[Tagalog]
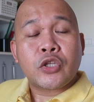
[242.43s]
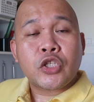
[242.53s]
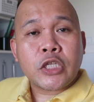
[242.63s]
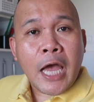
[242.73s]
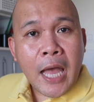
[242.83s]

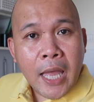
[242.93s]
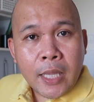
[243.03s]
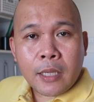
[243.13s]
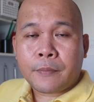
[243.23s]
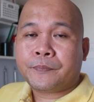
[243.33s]

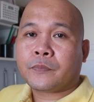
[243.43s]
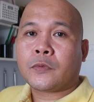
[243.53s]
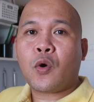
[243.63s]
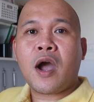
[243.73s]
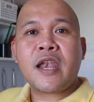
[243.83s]
chay
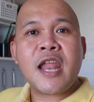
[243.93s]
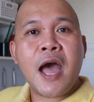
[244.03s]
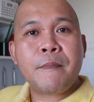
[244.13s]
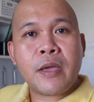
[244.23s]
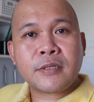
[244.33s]
do
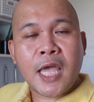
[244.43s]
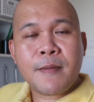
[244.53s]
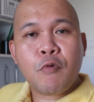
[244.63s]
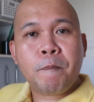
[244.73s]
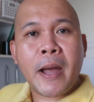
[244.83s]
kanami sa imo